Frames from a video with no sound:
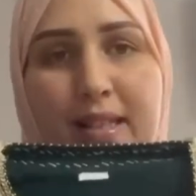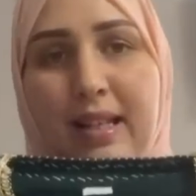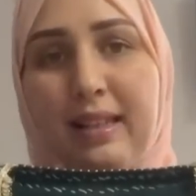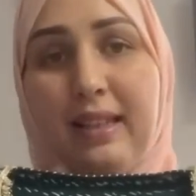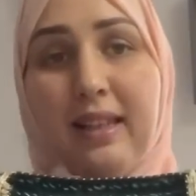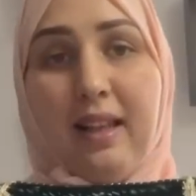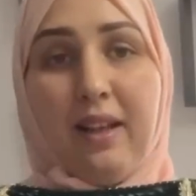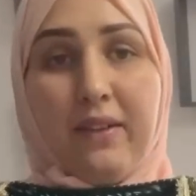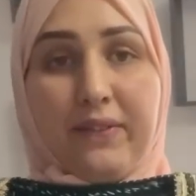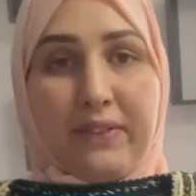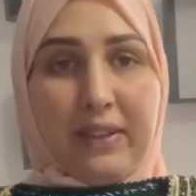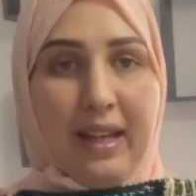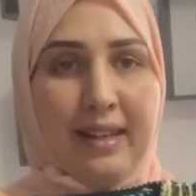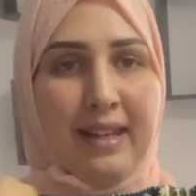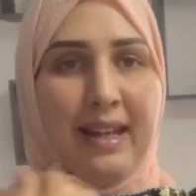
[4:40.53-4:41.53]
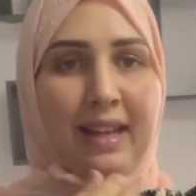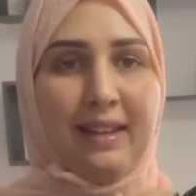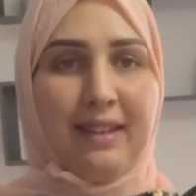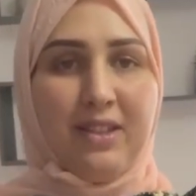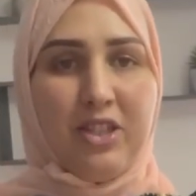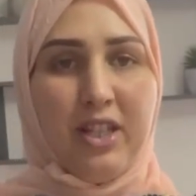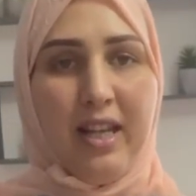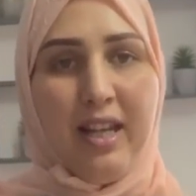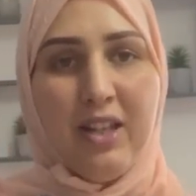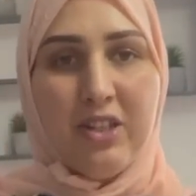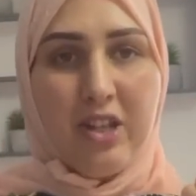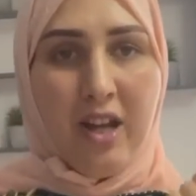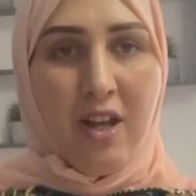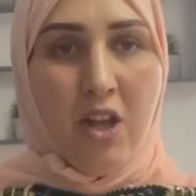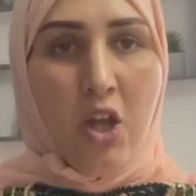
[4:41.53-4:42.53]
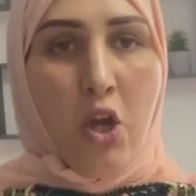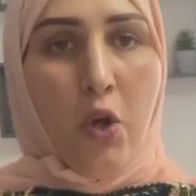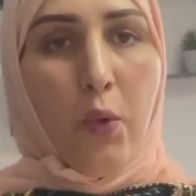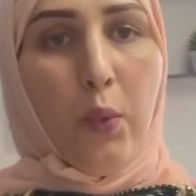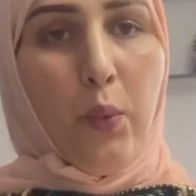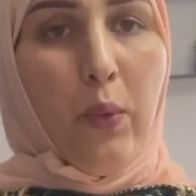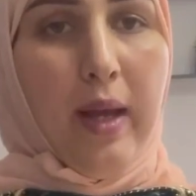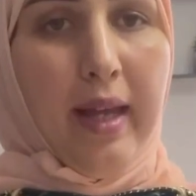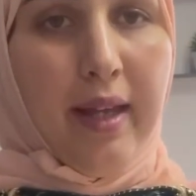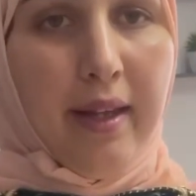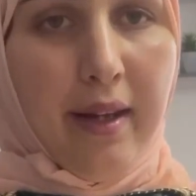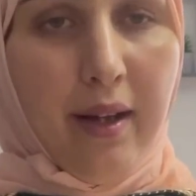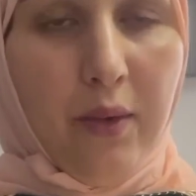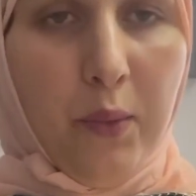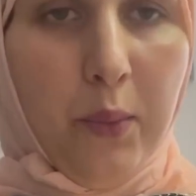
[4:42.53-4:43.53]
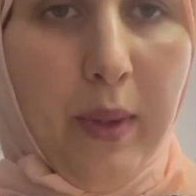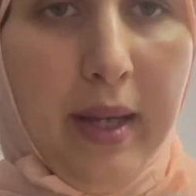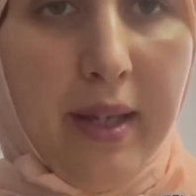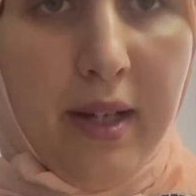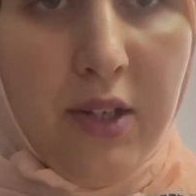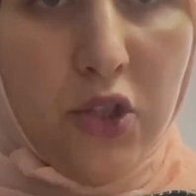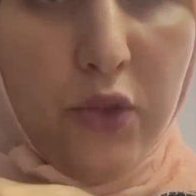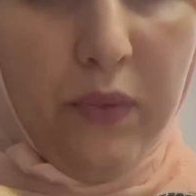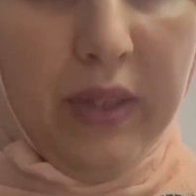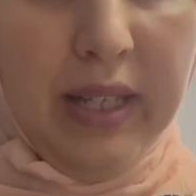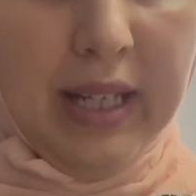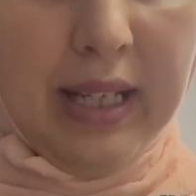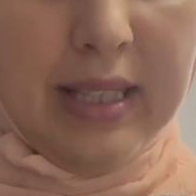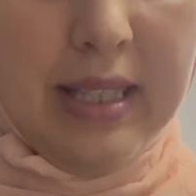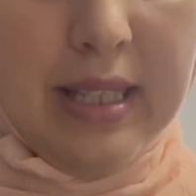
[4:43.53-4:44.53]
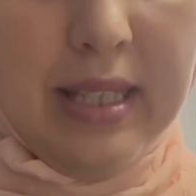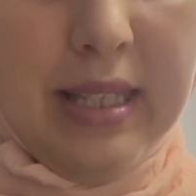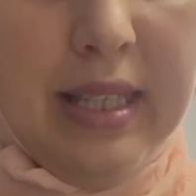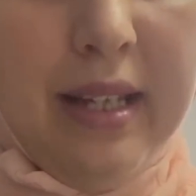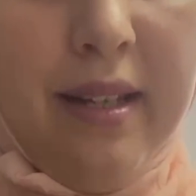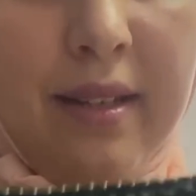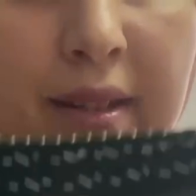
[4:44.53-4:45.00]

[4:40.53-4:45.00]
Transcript: هذا القفطان هذا شي حاجه واعره واعره شوفي لي اختي الصدر